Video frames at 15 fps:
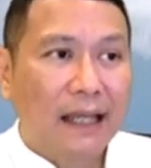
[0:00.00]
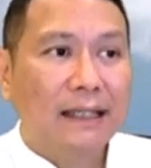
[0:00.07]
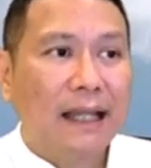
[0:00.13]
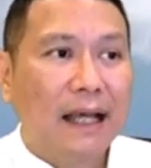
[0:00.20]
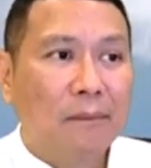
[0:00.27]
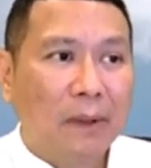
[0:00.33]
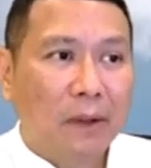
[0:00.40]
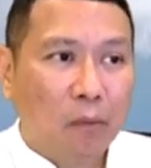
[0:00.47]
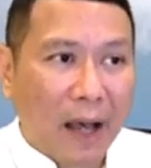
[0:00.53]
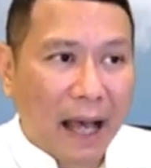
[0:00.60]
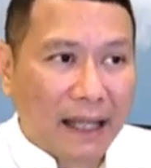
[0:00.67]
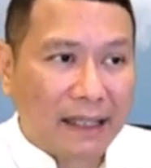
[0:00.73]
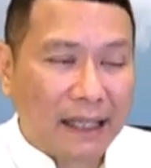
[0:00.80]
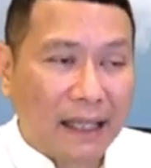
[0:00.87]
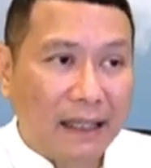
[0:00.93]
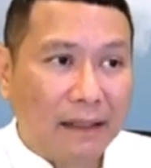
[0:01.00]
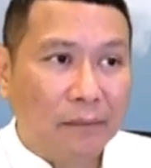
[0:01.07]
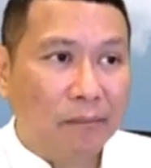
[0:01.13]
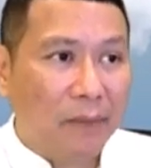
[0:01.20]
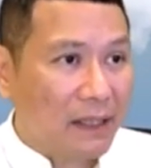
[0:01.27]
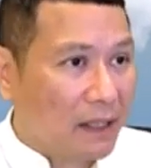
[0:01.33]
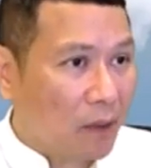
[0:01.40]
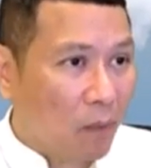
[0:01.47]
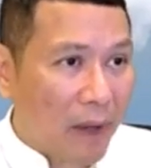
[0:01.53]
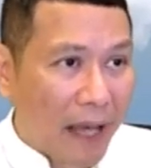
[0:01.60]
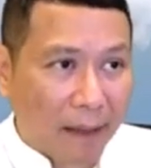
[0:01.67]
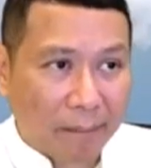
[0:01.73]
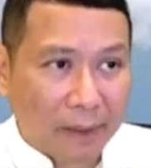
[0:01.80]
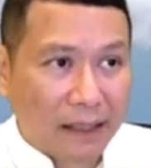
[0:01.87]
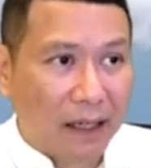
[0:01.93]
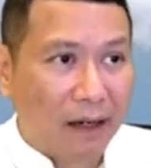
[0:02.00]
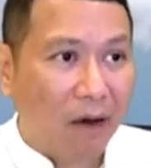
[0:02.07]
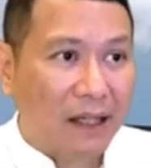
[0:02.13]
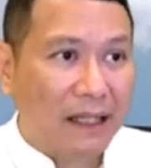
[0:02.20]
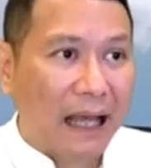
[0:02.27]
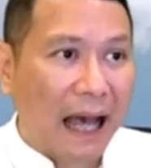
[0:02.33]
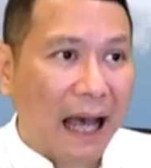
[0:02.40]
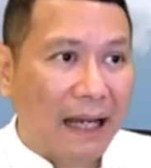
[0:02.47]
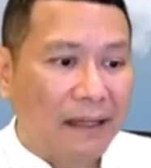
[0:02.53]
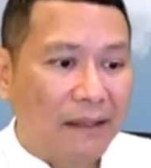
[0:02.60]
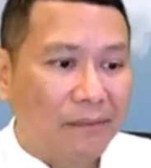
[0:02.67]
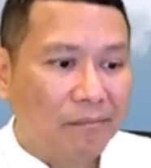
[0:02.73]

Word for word: ถ้ามันว่างจริงมันจะว่างไปตลอดการ